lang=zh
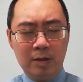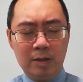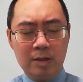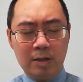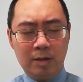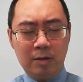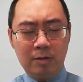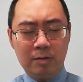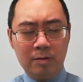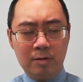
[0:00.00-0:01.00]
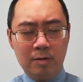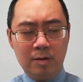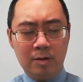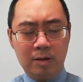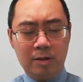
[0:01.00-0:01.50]
以上
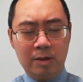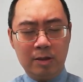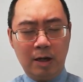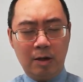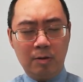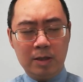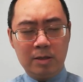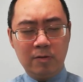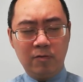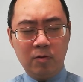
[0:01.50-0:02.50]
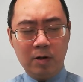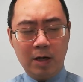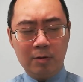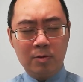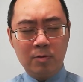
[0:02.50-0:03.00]
的祈祷乃是奉
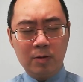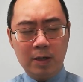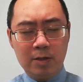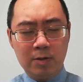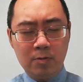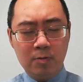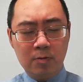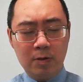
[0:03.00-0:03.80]
靠主耶稣